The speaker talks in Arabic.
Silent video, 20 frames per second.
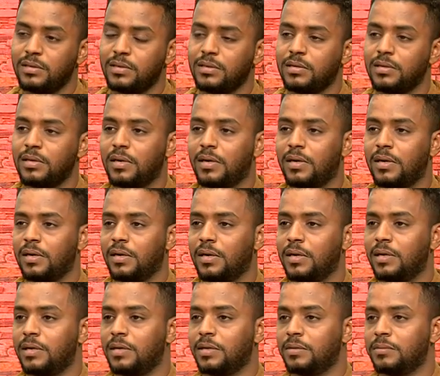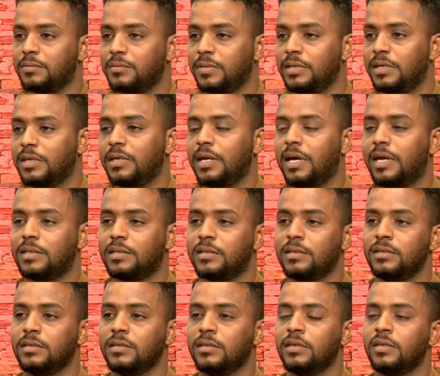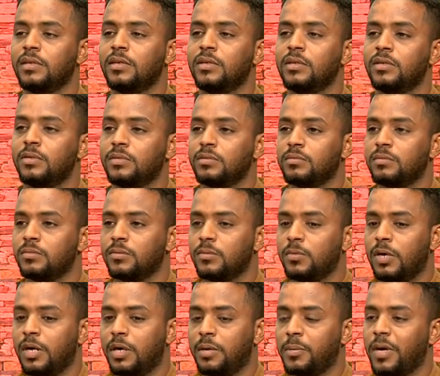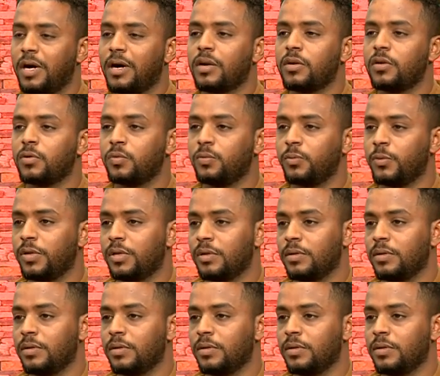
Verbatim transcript: آه نادي إيه، نادي آه مقركم وين؟